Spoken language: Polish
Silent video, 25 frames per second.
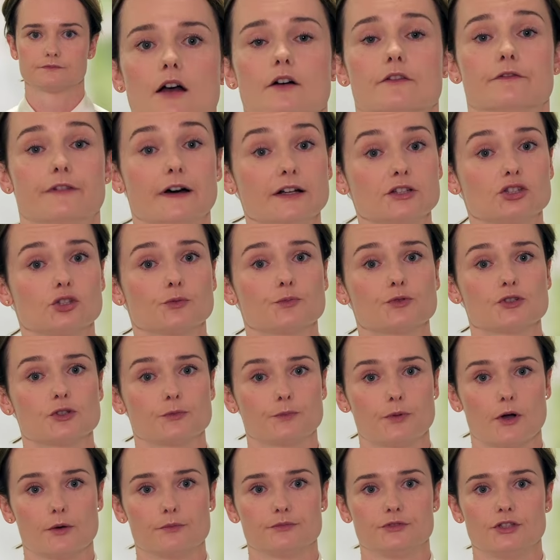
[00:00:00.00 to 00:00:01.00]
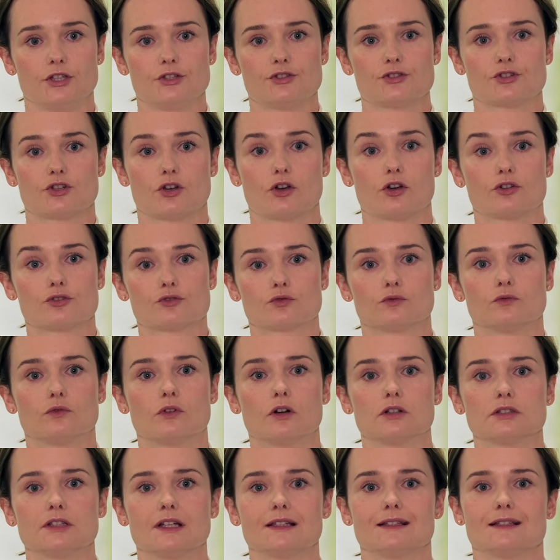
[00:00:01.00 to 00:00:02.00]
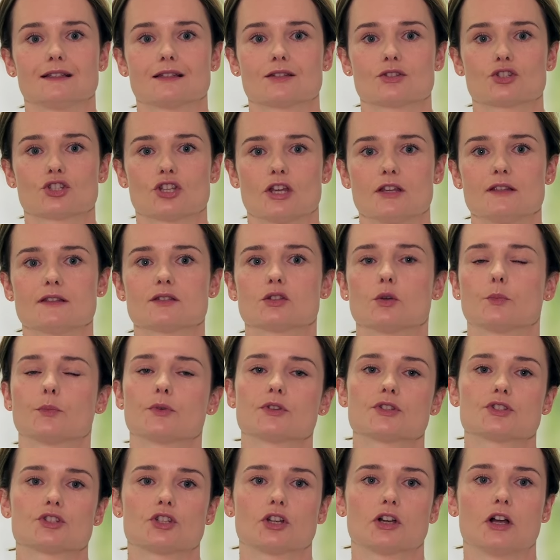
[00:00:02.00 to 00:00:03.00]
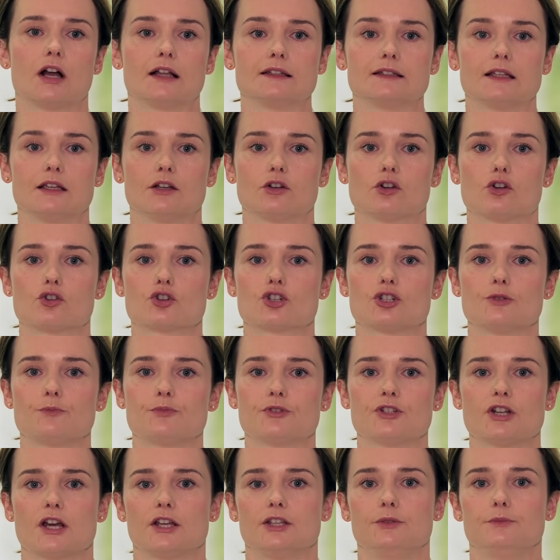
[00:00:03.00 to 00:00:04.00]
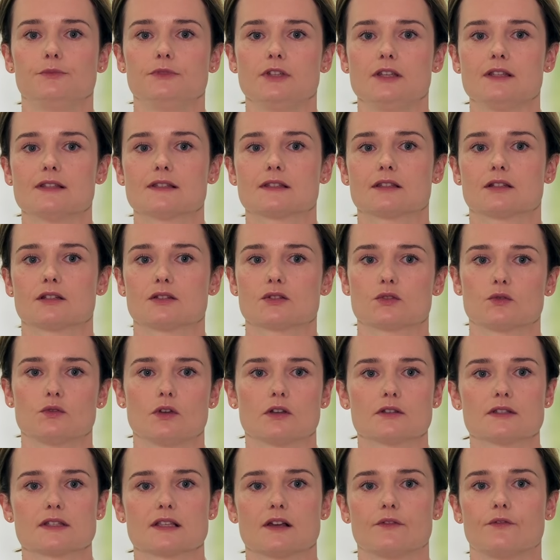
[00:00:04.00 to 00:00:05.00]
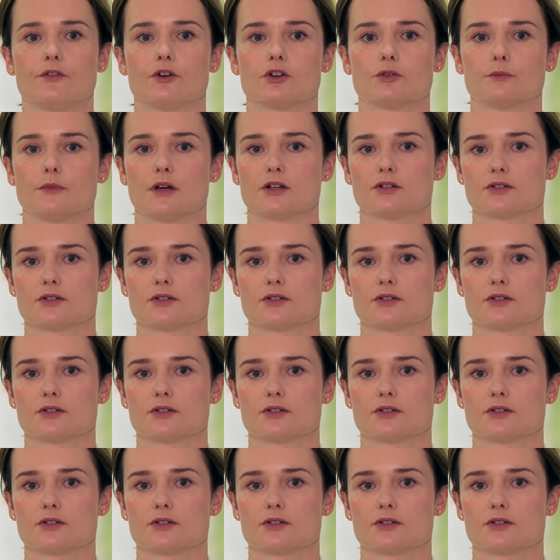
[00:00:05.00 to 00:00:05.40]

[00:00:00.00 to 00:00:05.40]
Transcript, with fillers: Warto przypomnieć, że choć ugoda jest często postrzegana jako szybsza i mniej stresująca forma